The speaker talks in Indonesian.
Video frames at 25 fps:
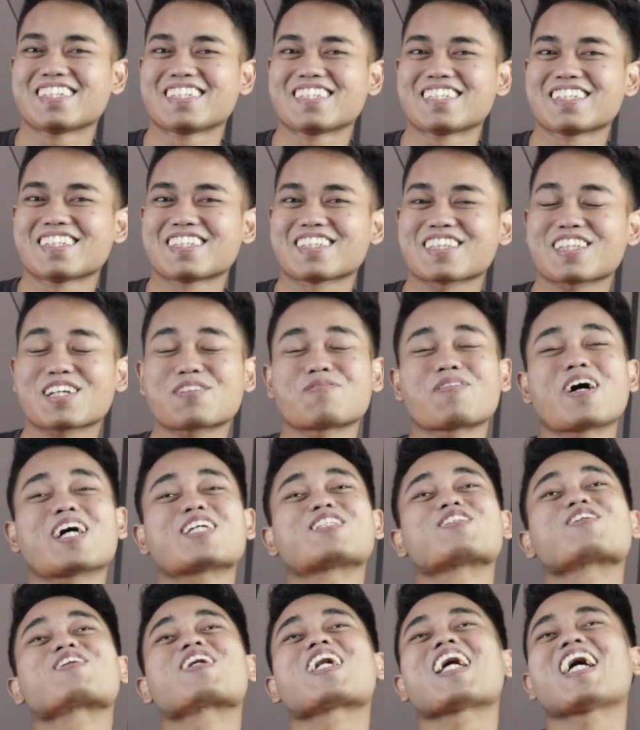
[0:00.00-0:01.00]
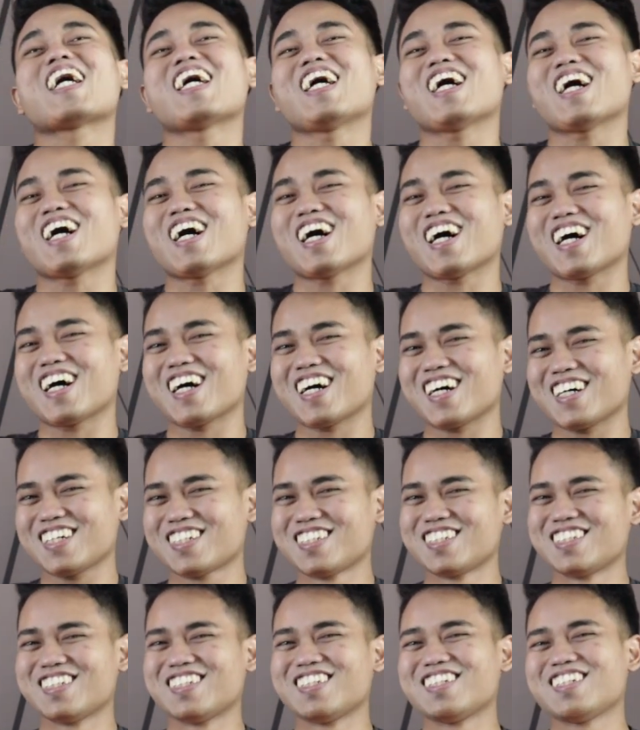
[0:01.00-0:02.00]
Iyalah, termasuk lah ya, ya
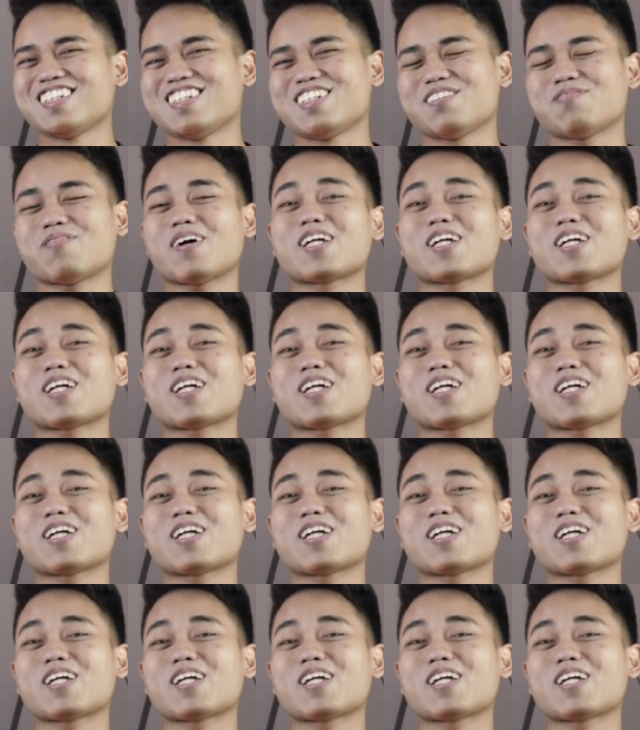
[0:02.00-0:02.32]
budget pelajar.